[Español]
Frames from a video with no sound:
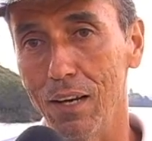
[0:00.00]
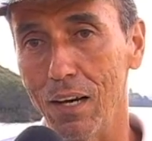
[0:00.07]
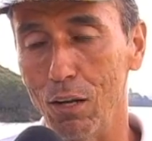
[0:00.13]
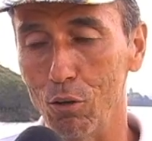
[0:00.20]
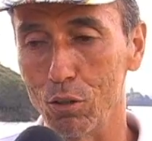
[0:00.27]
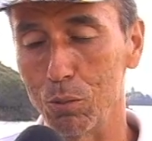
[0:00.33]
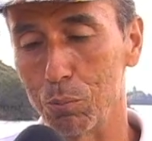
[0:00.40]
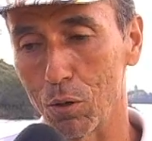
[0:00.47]
a
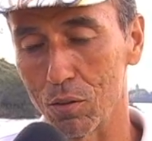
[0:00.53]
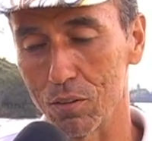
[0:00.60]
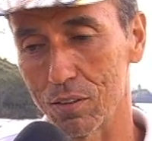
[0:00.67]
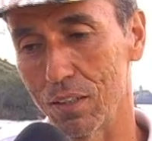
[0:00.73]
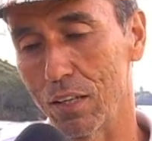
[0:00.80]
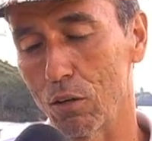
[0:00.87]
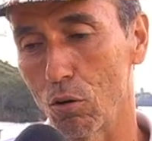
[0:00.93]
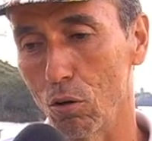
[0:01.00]
los
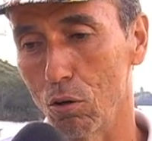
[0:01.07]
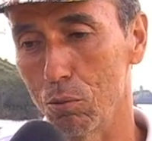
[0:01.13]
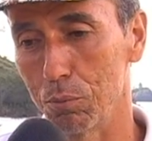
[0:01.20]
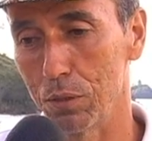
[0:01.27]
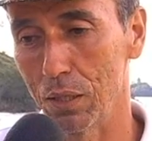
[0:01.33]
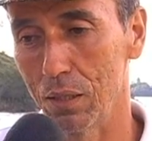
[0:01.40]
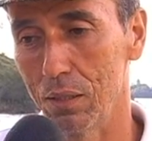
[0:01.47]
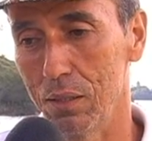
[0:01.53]
deportistas de
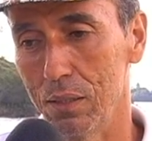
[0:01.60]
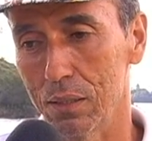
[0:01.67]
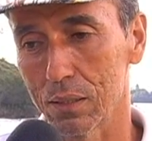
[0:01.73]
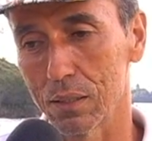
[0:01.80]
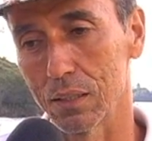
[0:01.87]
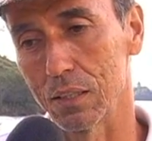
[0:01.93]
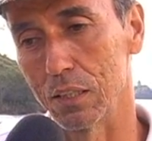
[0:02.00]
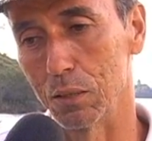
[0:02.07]
Colombia,
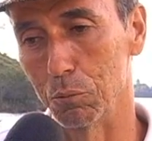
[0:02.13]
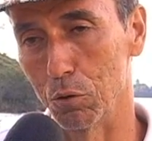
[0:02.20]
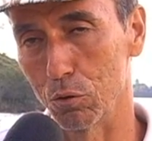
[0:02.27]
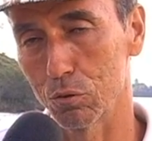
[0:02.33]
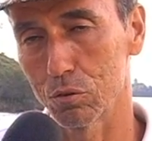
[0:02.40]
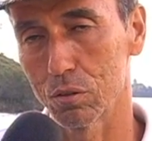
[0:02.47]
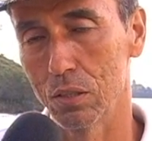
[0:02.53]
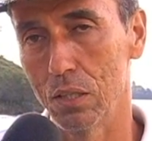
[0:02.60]
que
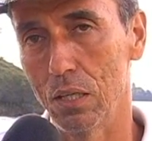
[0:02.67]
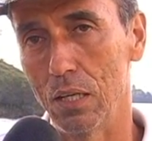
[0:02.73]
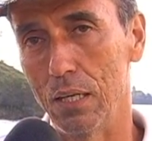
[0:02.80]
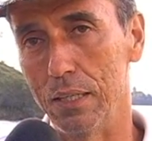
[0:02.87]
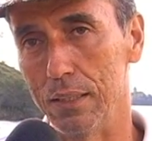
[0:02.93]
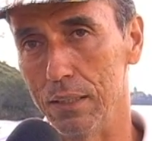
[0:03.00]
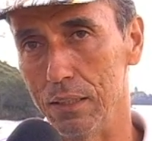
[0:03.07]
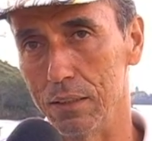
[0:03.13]
tenemos
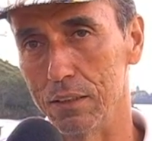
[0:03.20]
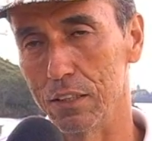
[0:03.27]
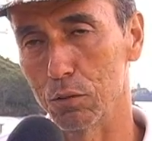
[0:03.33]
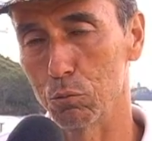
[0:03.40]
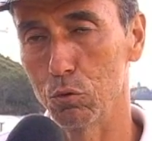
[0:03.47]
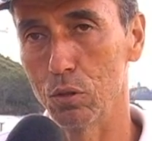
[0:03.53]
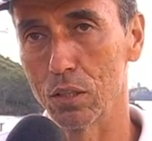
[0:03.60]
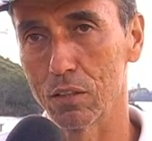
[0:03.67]
10 eh,
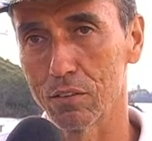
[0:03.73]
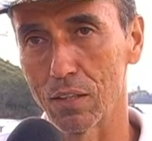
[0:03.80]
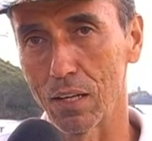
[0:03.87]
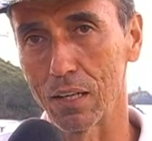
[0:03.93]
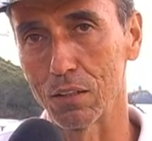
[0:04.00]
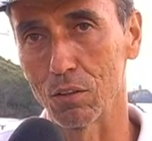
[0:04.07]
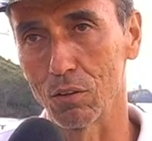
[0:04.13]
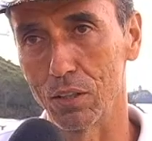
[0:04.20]
mujeres en la
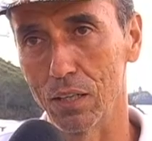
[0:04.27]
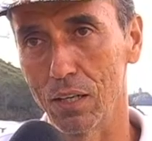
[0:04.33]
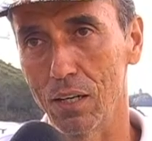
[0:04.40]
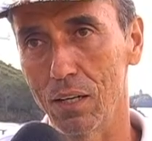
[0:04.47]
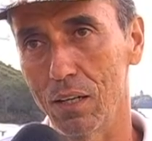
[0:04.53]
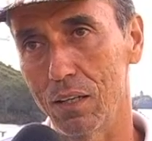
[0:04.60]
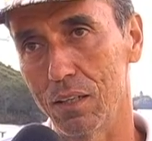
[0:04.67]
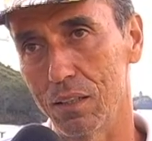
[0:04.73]

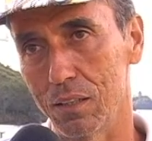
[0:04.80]
categoría